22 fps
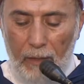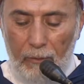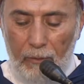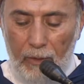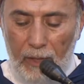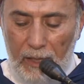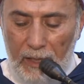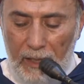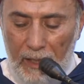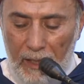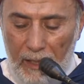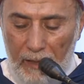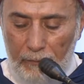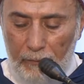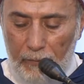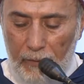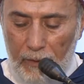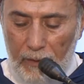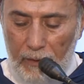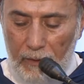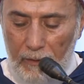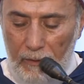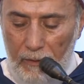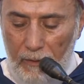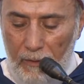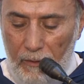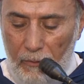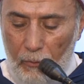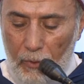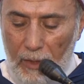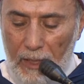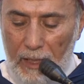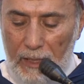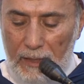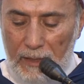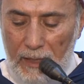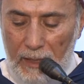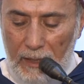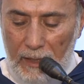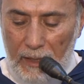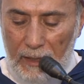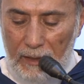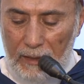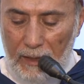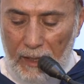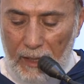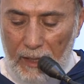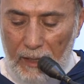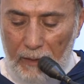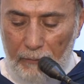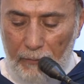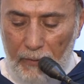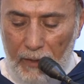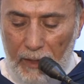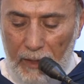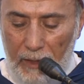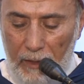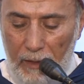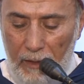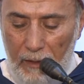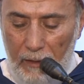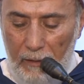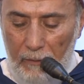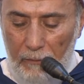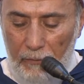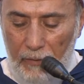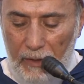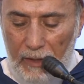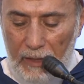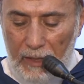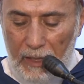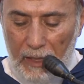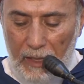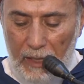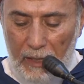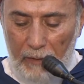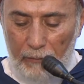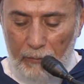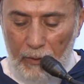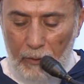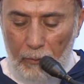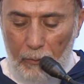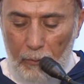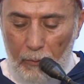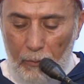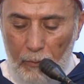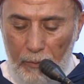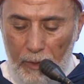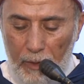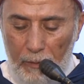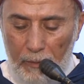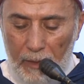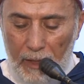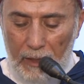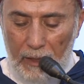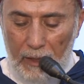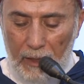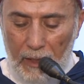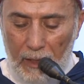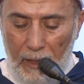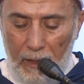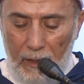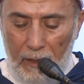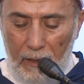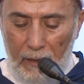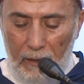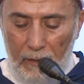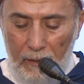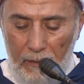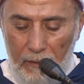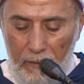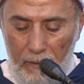أو الكافر وليس الله تعالى فعل في تجافي قلوبهم عن الحق